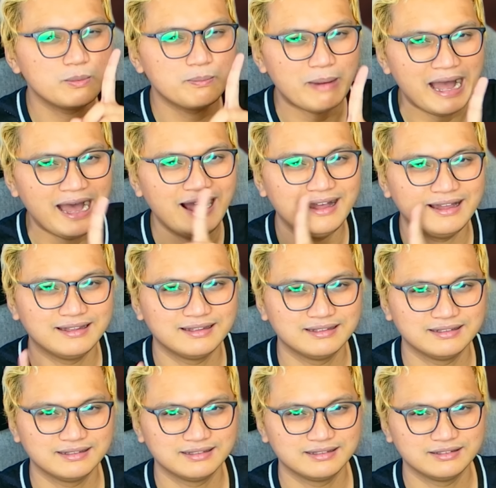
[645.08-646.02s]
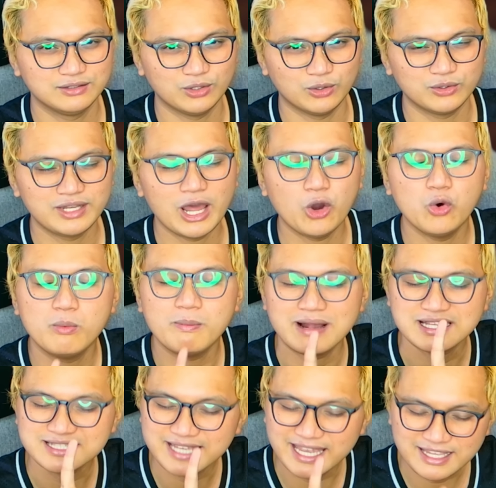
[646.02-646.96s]
nyo ba no, na
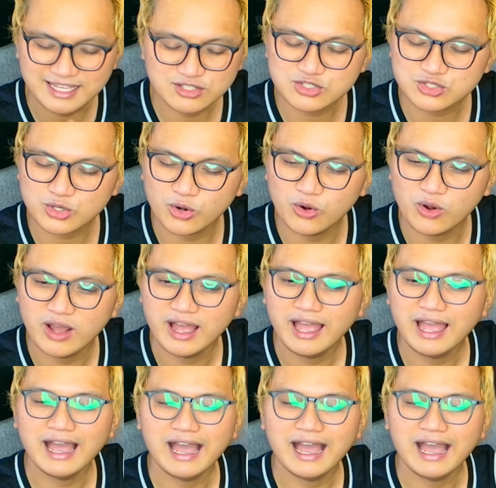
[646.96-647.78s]
umasenso